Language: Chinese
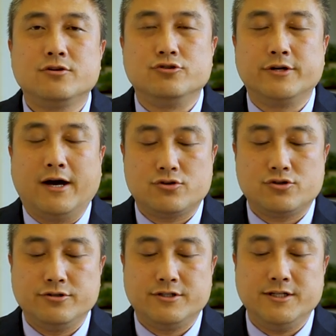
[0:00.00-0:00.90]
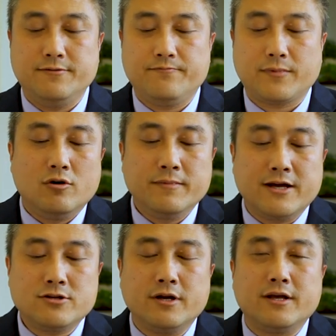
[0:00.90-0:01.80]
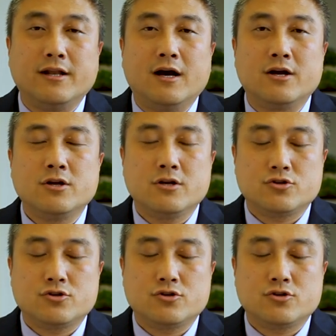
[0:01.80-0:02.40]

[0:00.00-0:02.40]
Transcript: 指导实际，我们在这里呢，